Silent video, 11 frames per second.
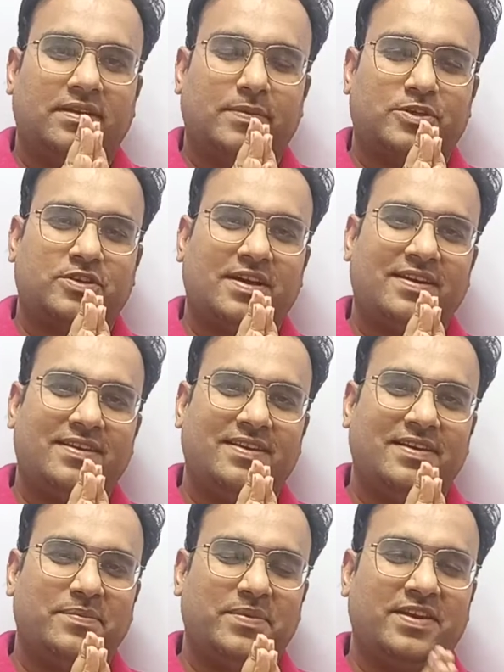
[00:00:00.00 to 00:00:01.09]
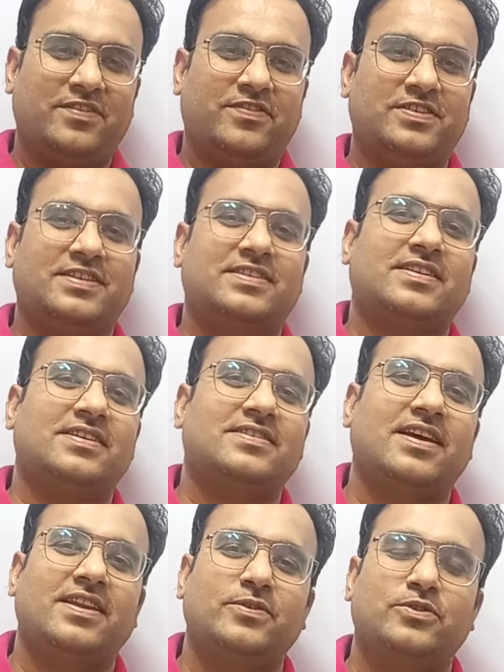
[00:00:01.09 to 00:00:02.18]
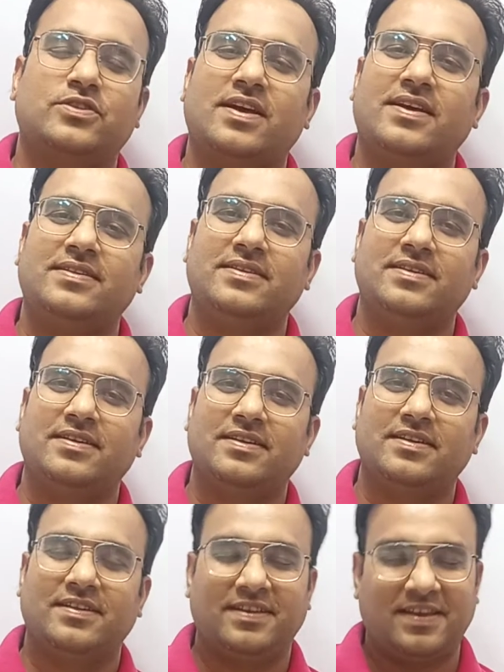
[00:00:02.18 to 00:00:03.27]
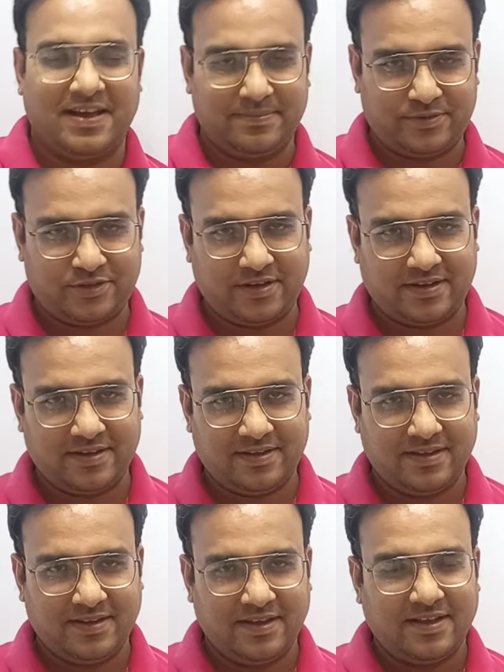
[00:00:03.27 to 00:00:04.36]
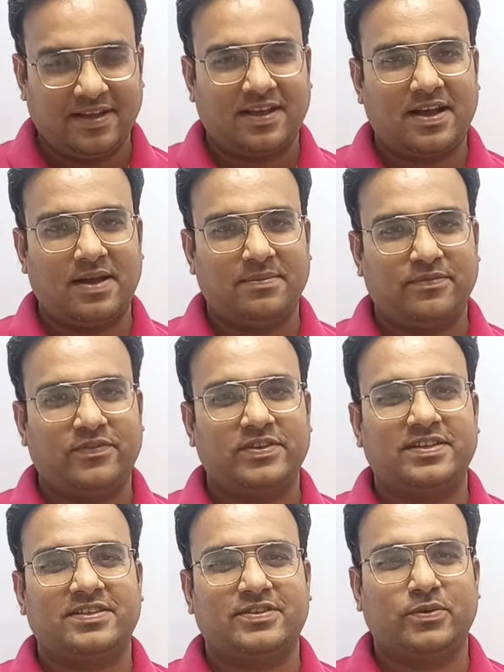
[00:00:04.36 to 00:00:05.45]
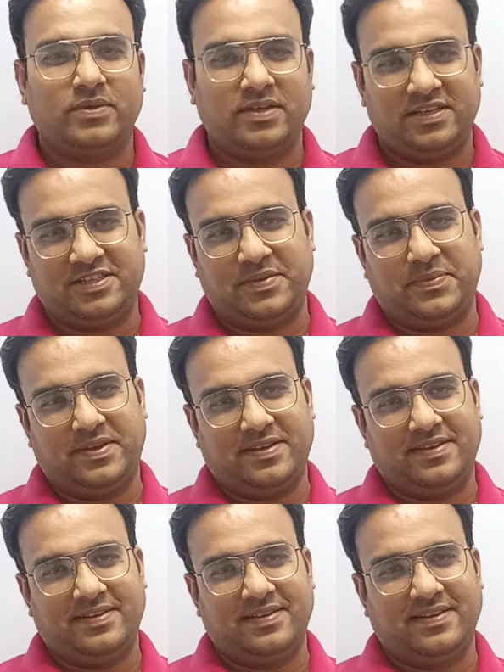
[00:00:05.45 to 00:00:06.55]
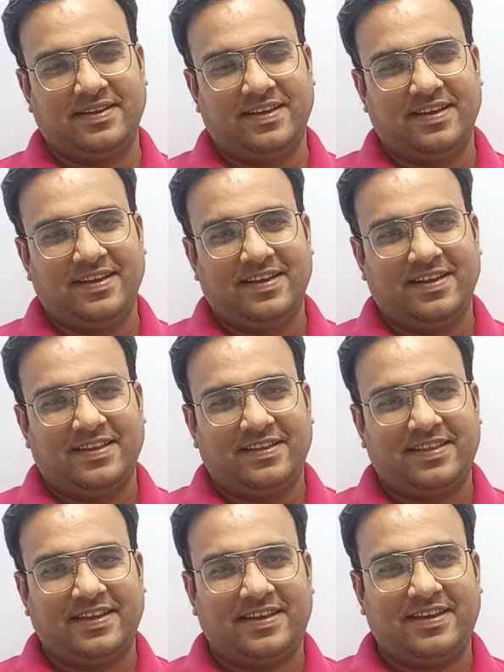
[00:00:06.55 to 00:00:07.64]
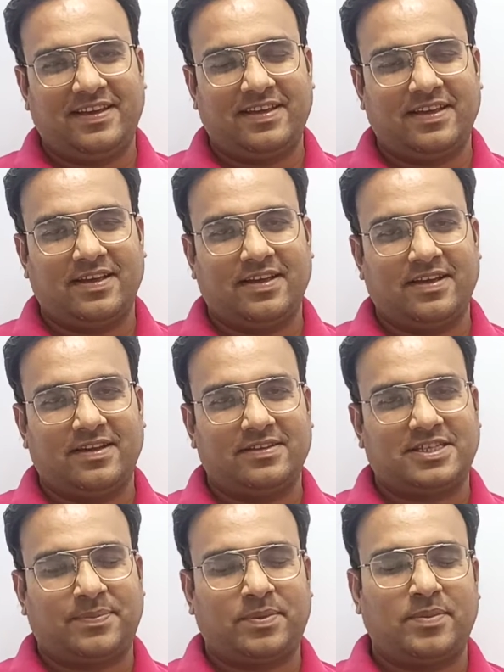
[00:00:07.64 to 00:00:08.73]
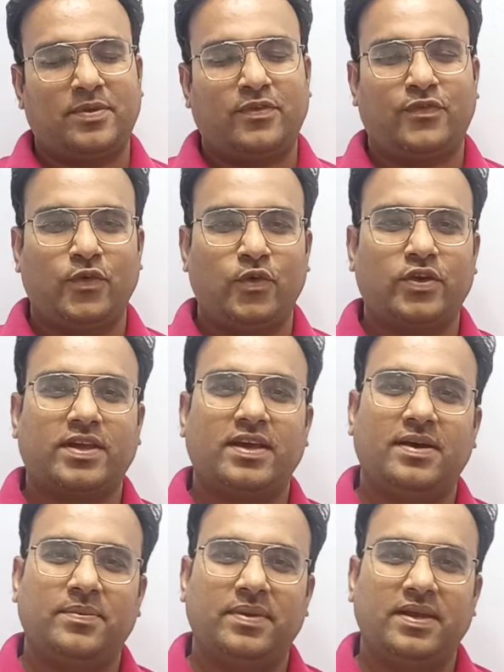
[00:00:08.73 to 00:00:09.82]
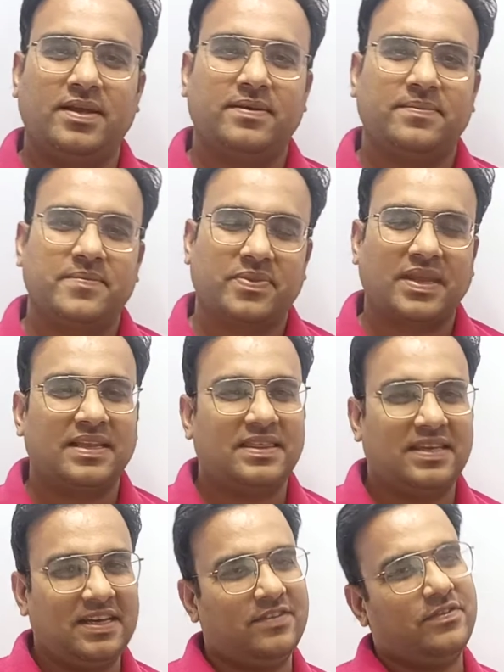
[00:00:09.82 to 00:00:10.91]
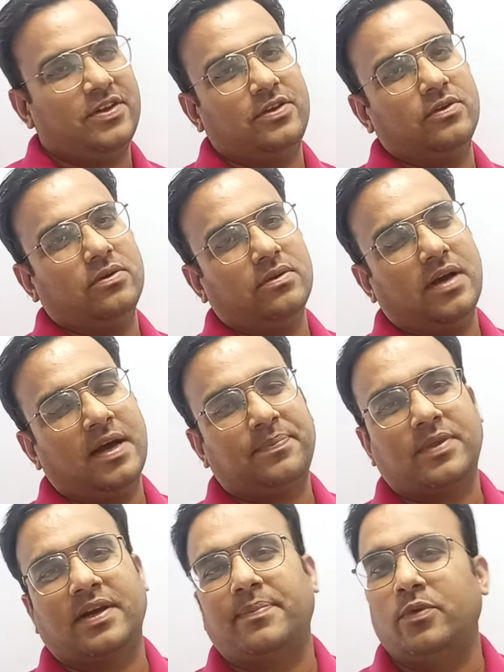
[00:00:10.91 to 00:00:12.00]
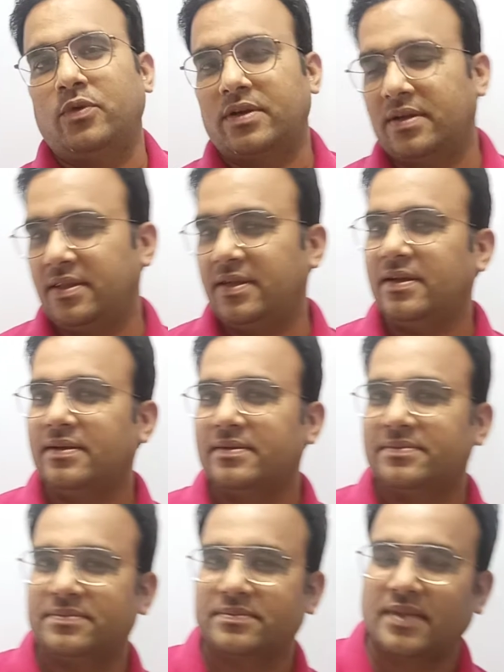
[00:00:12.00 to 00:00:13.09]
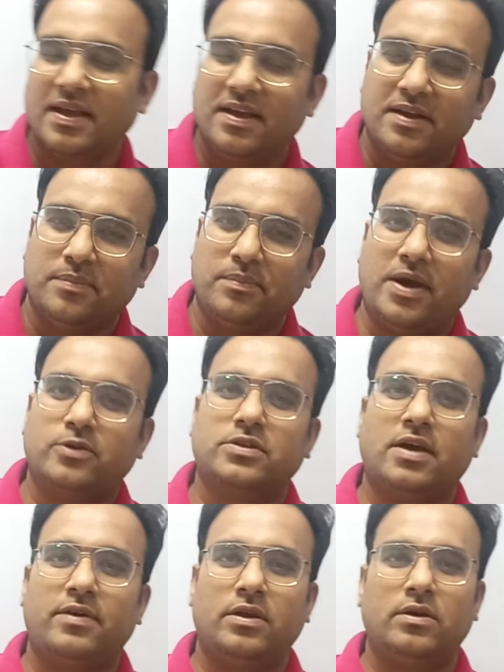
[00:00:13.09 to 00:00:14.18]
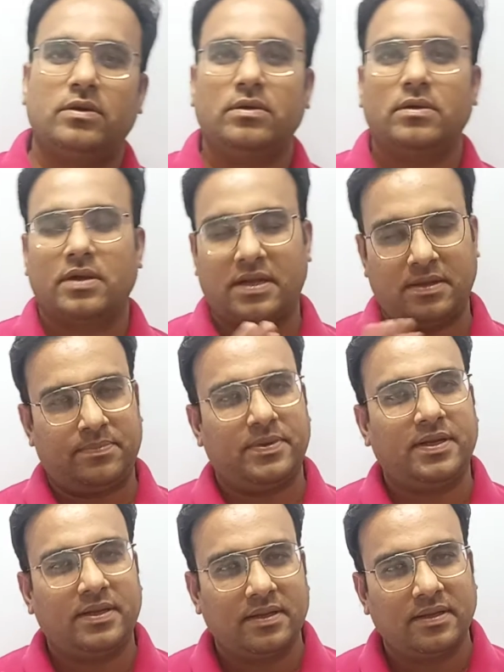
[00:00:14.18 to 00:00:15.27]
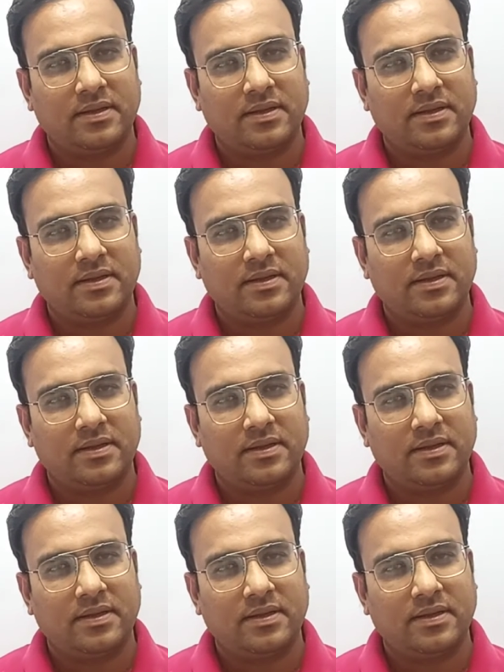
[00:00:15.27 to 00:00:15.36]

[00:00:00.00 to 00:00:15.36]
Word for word: नमस्कार मेरे फिज़िक्स के सारे उस्ताद नाम शेखर काम फिज़िक्स को ईजी बनाना देखिए चैप्टर नंबर फोर के हमने तीन वीडियो अब तक अपलोड कर दिए हैं बायोसावर लॉ कंप्लीट